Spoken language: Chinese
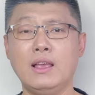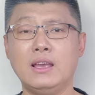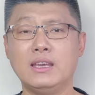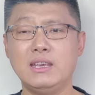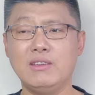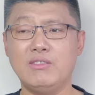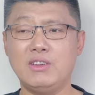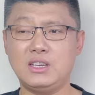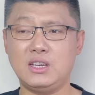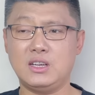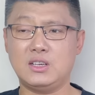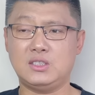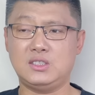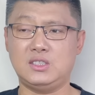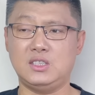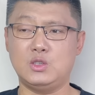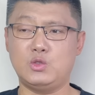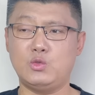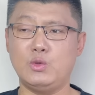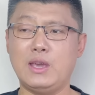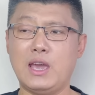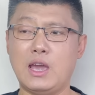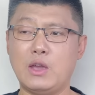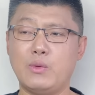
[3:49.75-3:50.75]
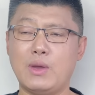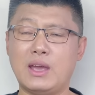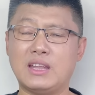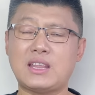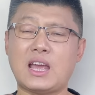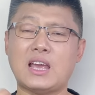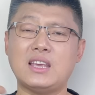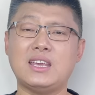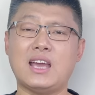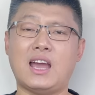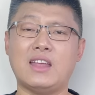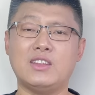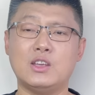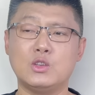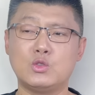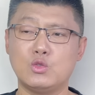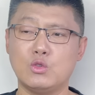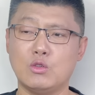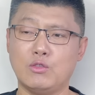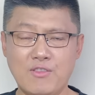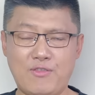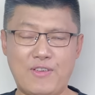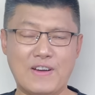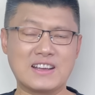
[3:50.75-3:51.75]
因为这个喜剧演员他演的
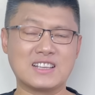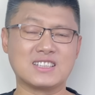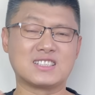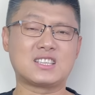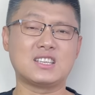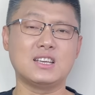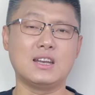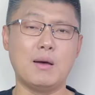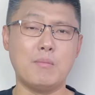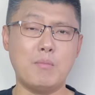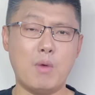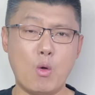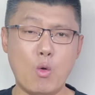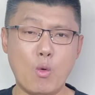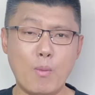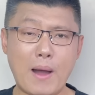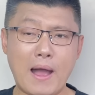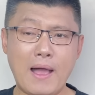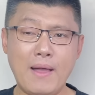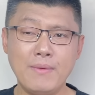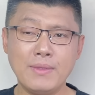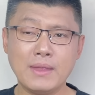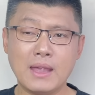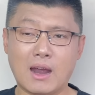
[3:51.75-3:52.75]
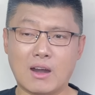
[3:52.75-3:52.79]
剧讽刺了某班，